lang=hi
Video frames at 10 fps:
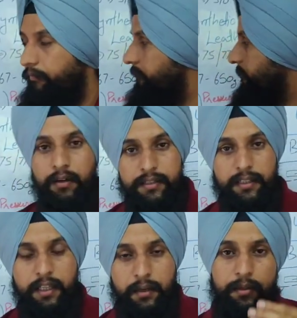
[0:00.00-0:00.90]
है
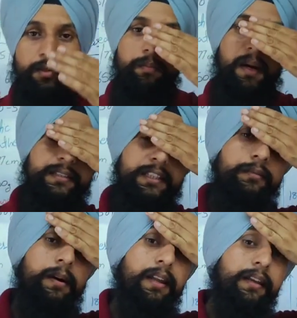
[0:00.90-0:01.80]
इसके अलावा जो
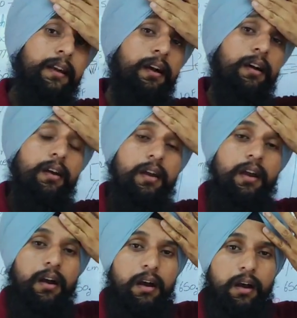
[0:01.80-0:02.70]
बास्केटबॉल का
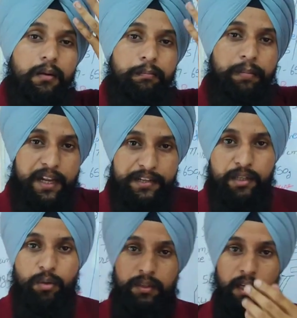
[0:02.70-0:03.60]

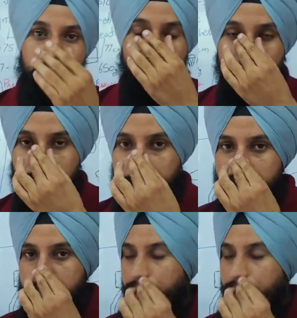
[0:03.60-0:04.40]
प्रेशर होता है एयर का